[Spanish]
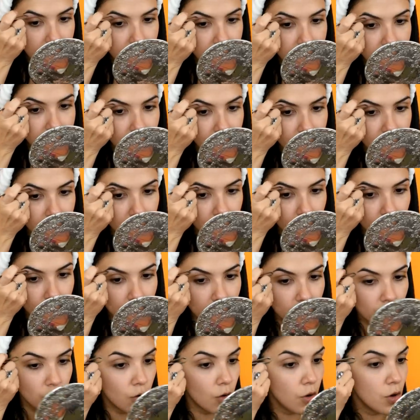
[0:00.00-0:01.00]
Ya saben que yo
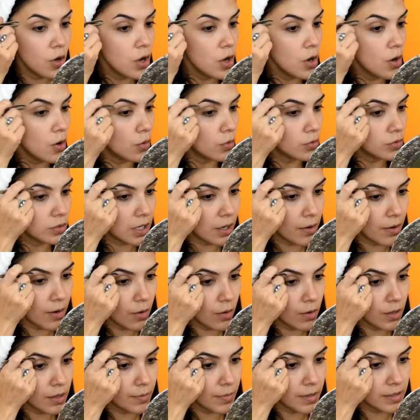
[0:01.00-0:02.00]
tengo un
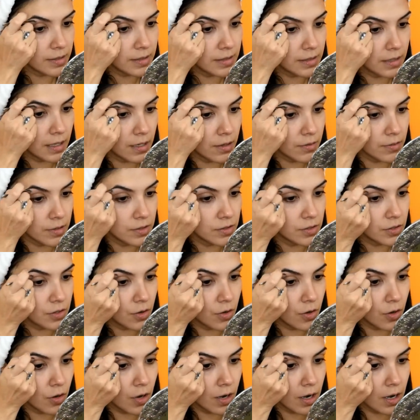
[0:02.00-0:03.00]
trabajo además en
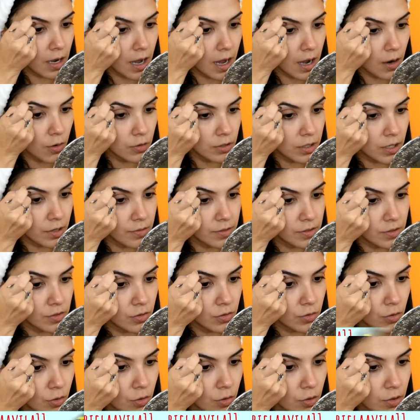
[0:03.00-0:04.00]
televisión, hago televisión
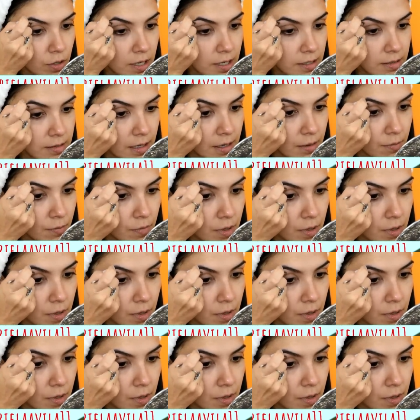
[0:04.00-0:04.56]
todos los días en